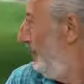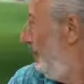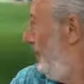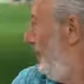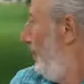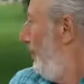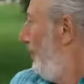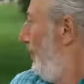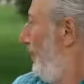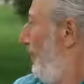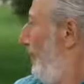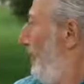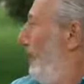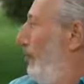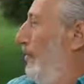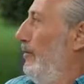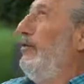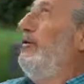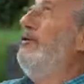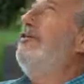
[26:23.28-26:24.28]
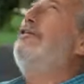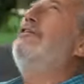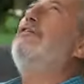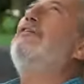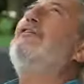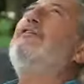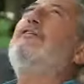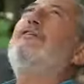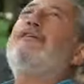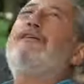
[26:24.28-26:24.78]
e, benim için
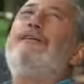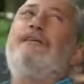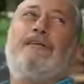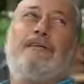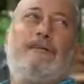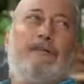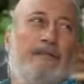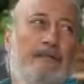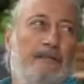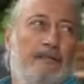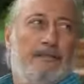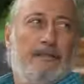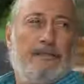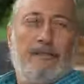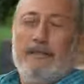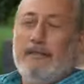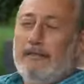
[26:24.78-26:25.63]
yeniden başladı